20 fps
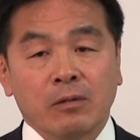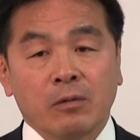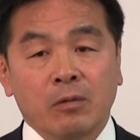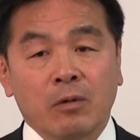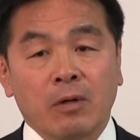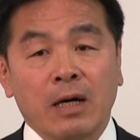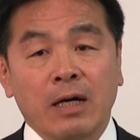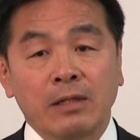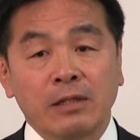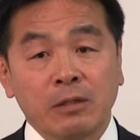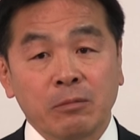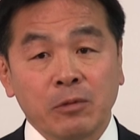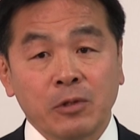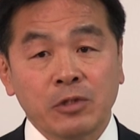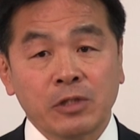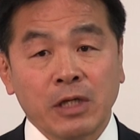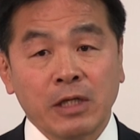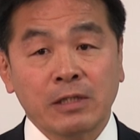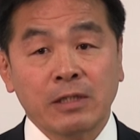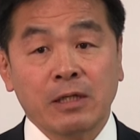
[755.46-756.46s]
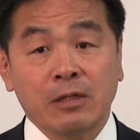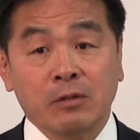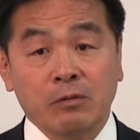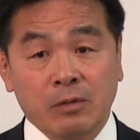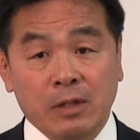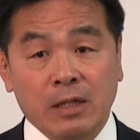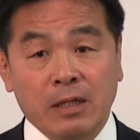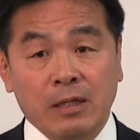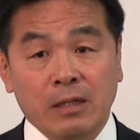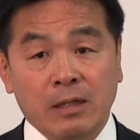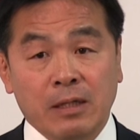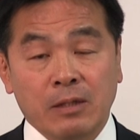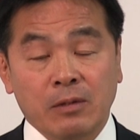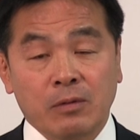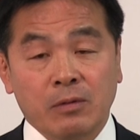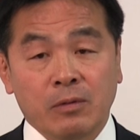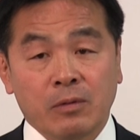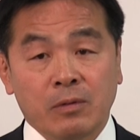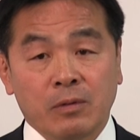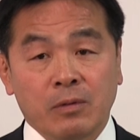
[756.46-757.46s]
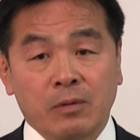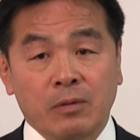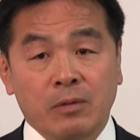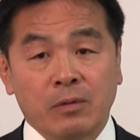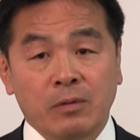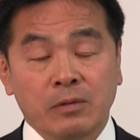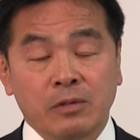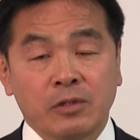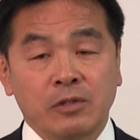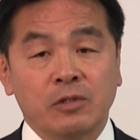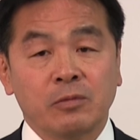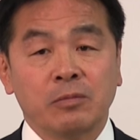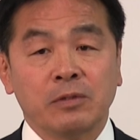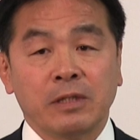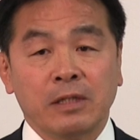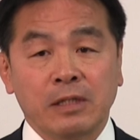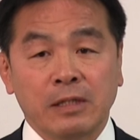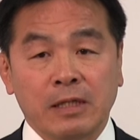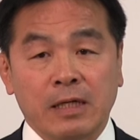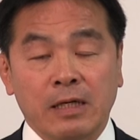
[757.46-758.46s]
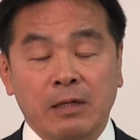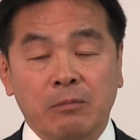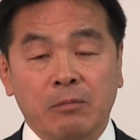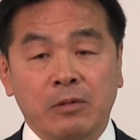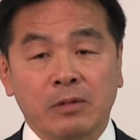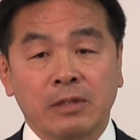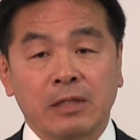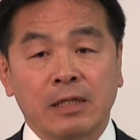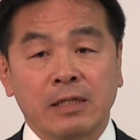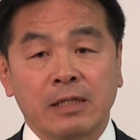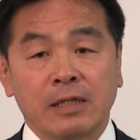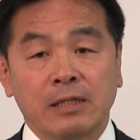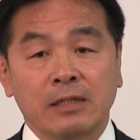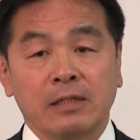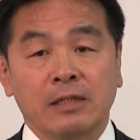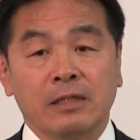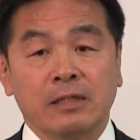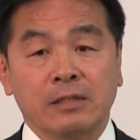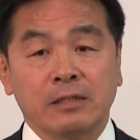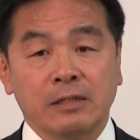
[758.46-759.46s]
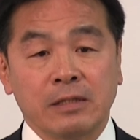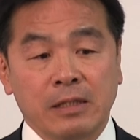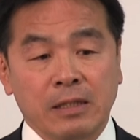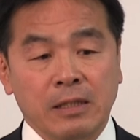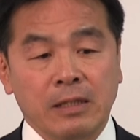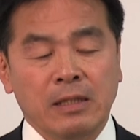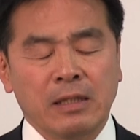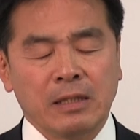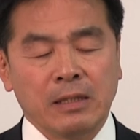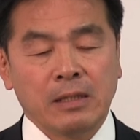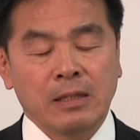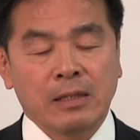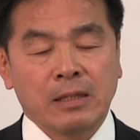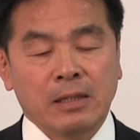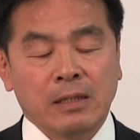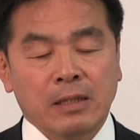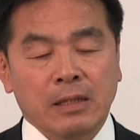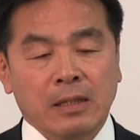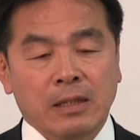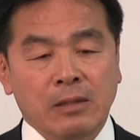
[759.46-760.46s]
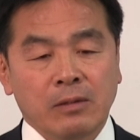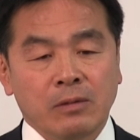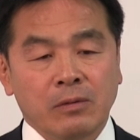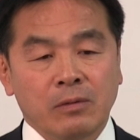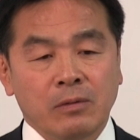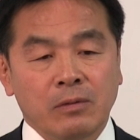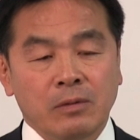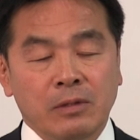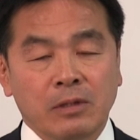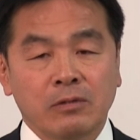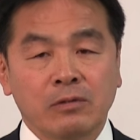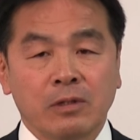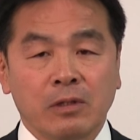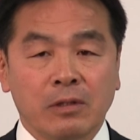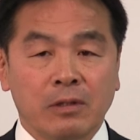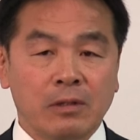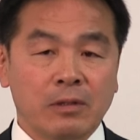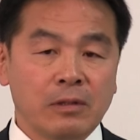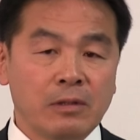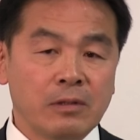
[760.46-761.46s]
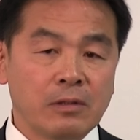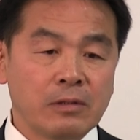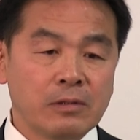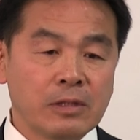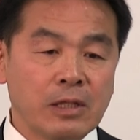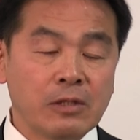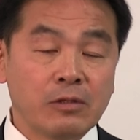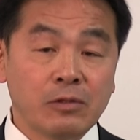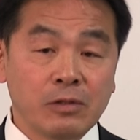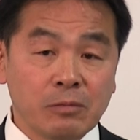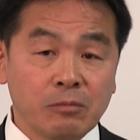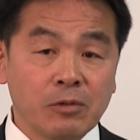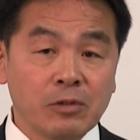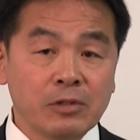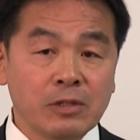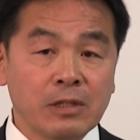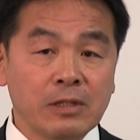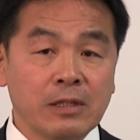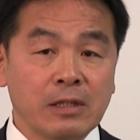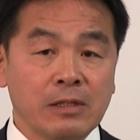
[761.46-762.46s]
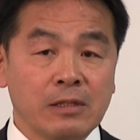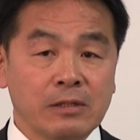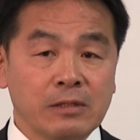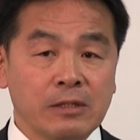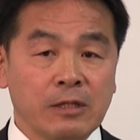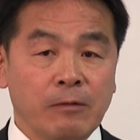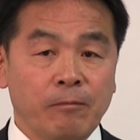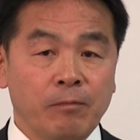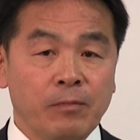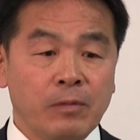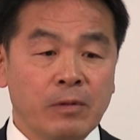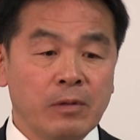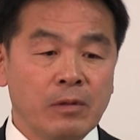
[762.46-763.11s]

後半に申し上げたのは実務的な問題であってですね、私は最初に申し上げたですね、